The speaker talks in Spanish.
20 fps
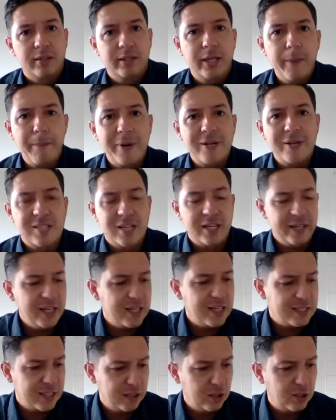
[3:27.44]
¿Qué
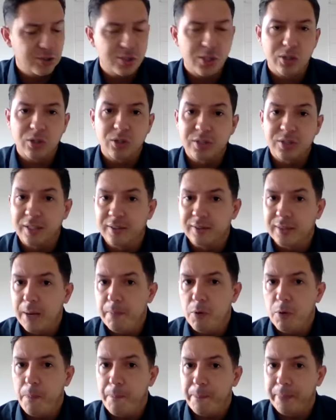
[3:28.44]
pasaría si nosotros
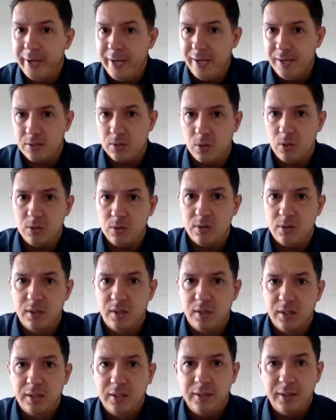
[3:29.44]
estamos
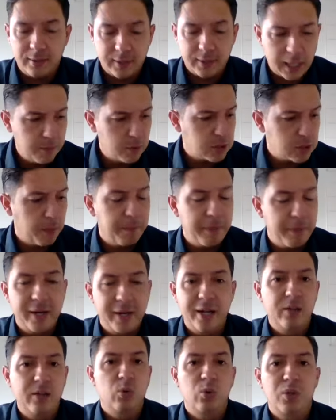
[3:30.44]
presos y estamos
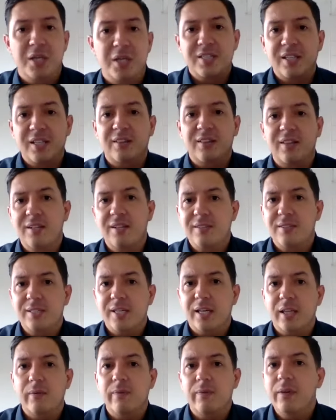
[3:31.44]
esperando una
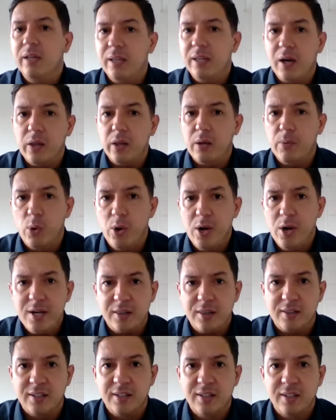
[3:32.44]
sentencia de vida o de
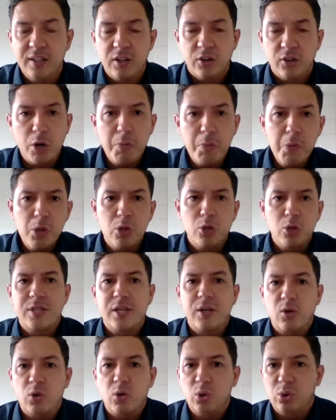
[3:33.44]
muerte? ¿cómo
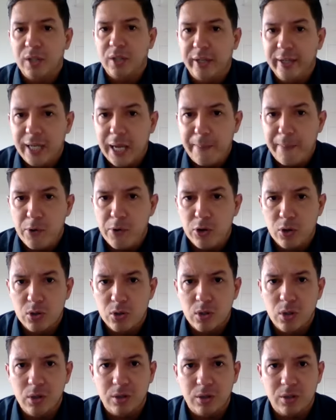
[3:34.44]
nos encontraríamos
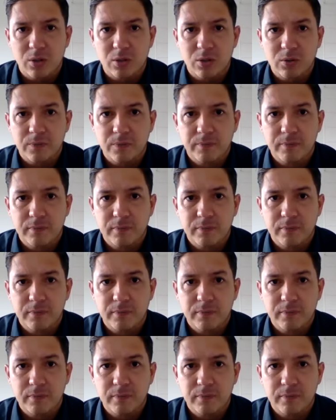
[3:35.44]
nosotros?